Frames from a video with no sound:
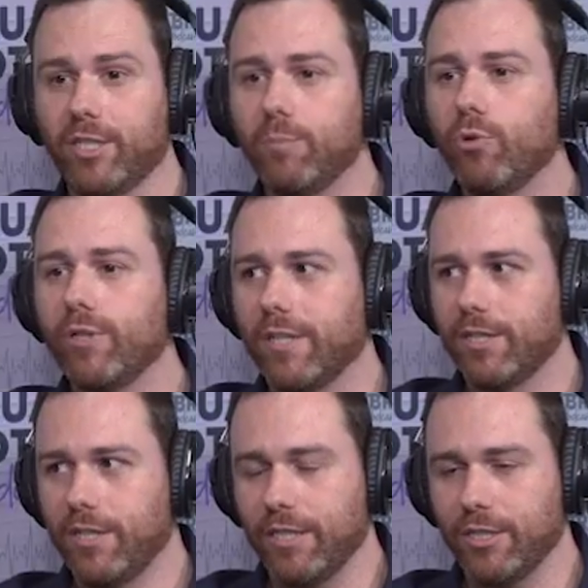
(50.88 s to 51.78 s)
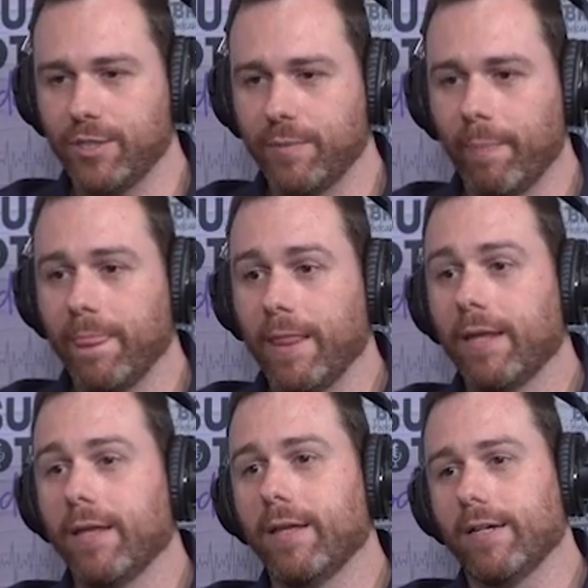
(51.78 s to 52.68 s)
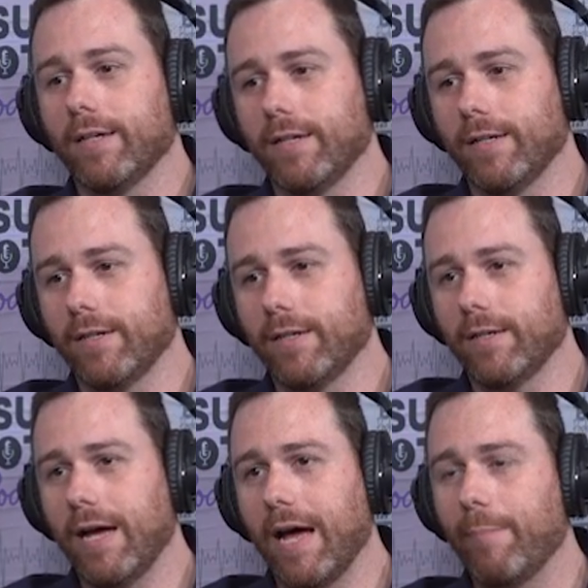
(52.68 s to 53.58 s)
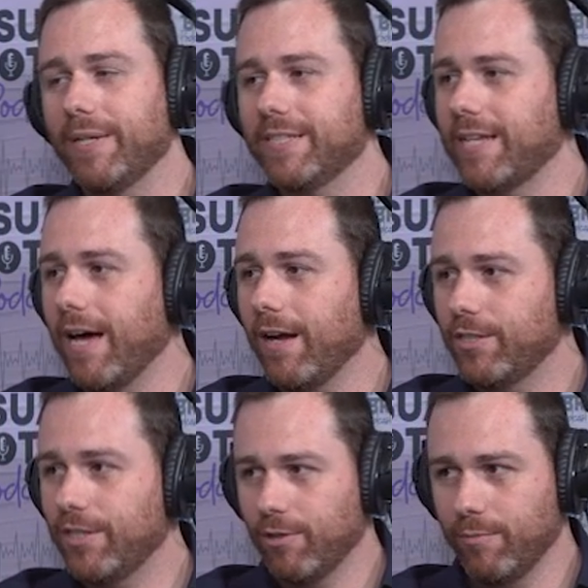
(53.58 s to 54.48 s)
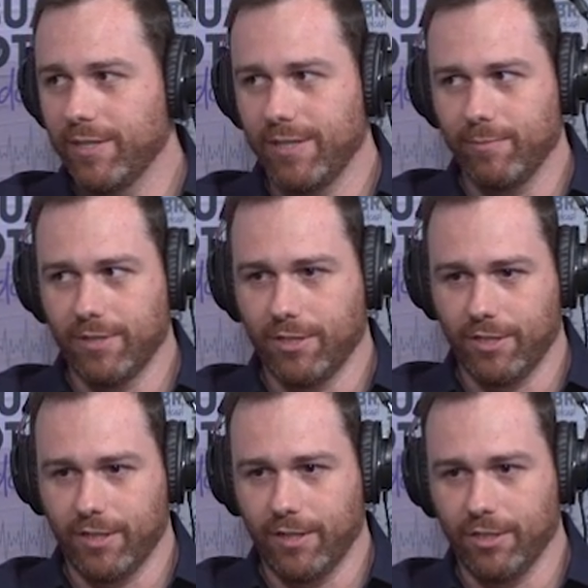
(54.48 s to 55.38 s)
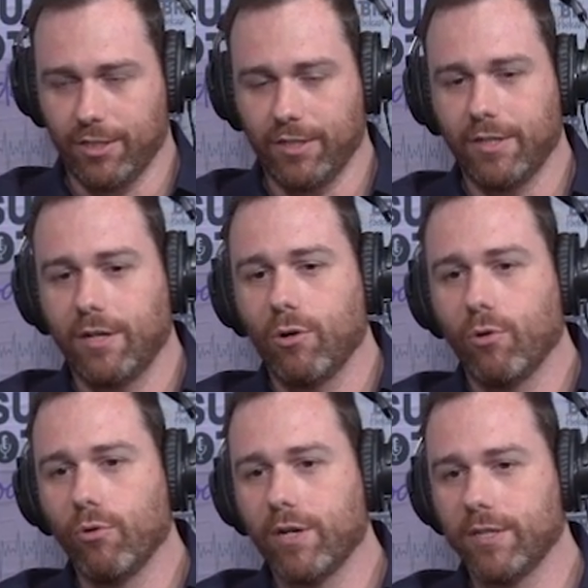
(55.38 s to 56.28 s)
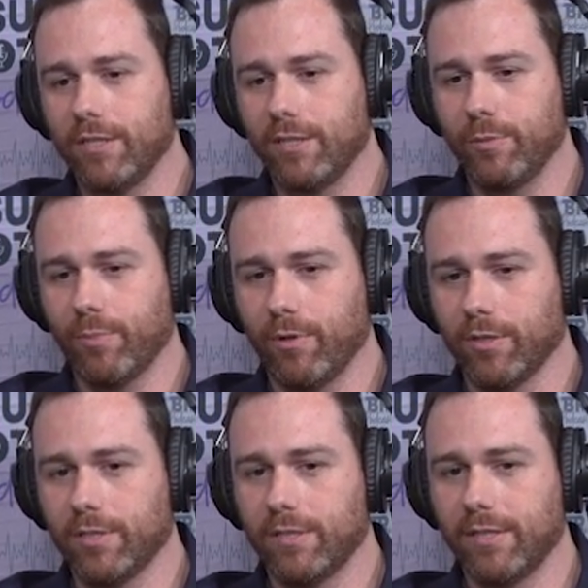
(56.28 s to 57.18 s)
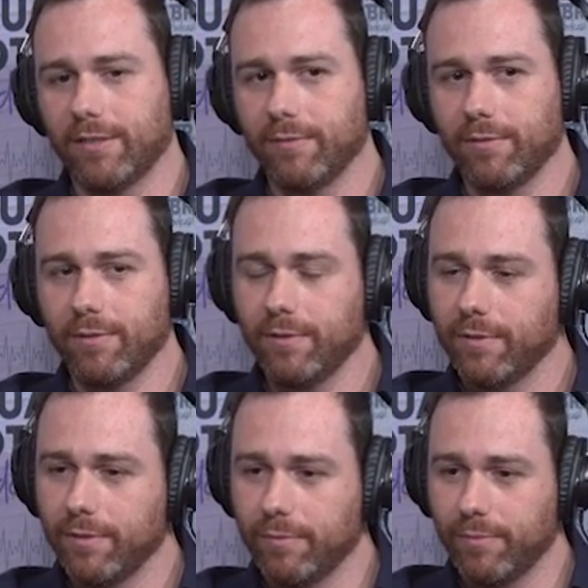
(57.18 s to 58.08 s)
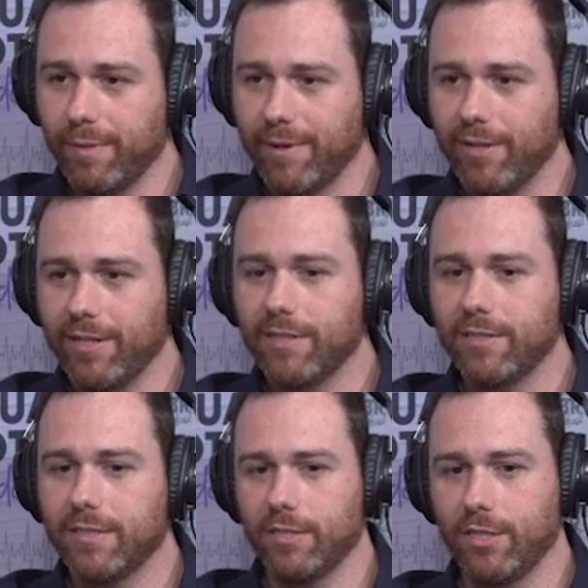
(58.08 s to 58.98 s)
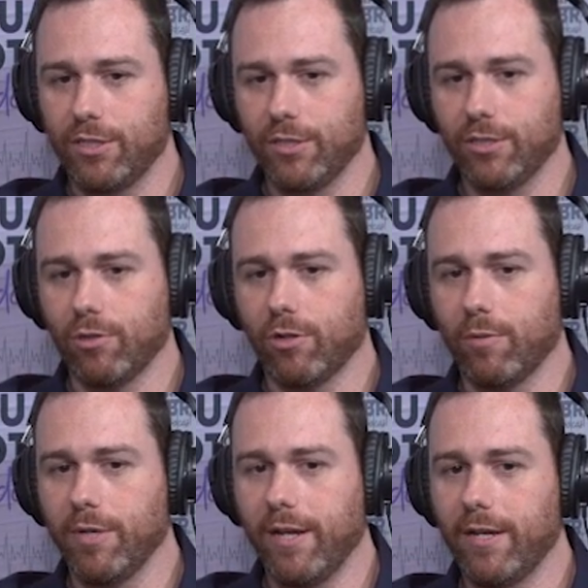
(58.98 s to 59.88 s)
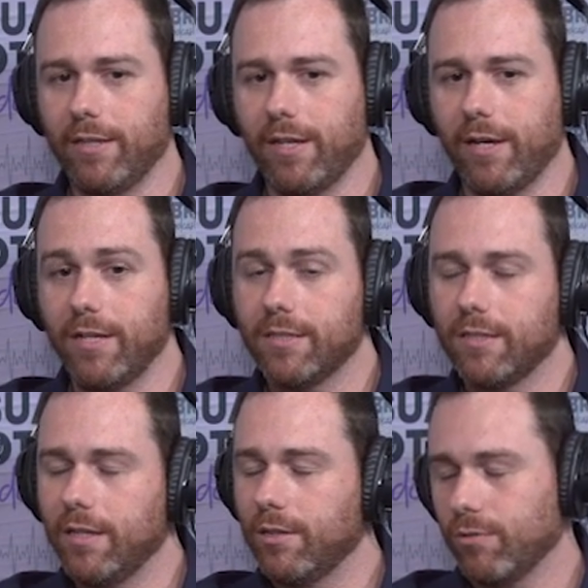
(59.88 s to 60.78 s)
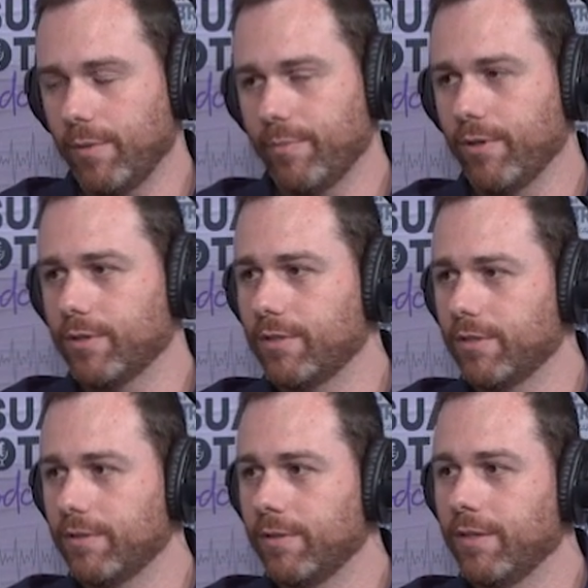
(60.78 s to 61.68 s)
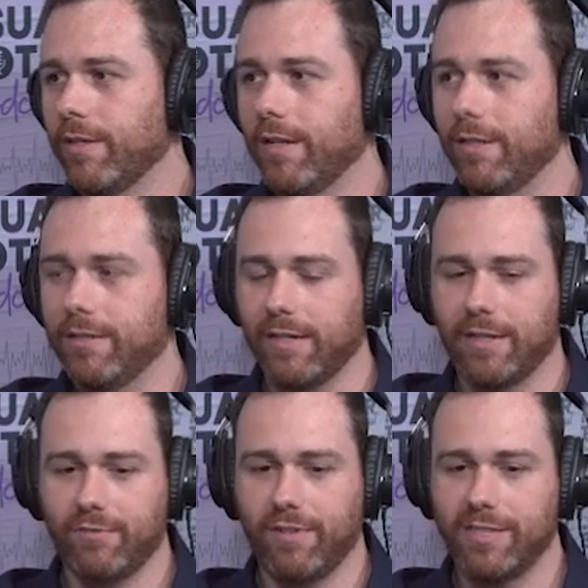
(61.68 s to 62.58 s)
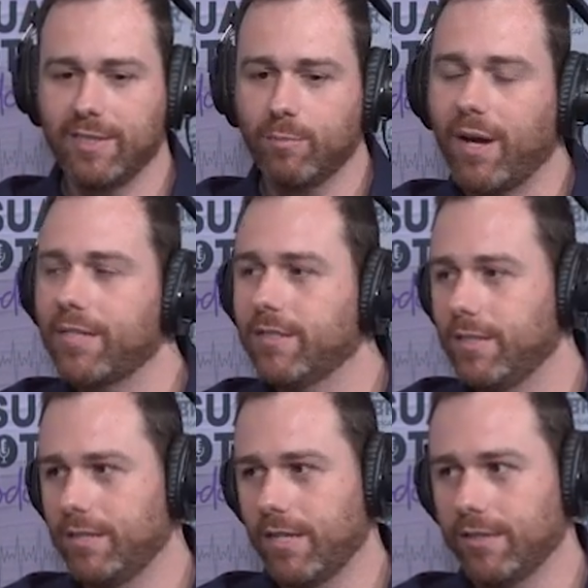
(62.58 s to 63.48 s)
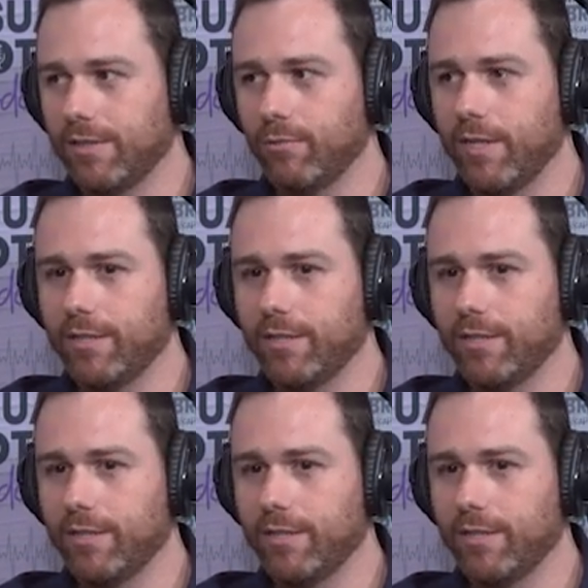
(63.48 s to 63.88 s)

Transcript: muita gente. Uh, apesar de acometer muita gente, o câncer de próstata na maioria das vezes que a gente descobre, ele está restrito na próstata. Ele está nas fases mais iniciais da doença.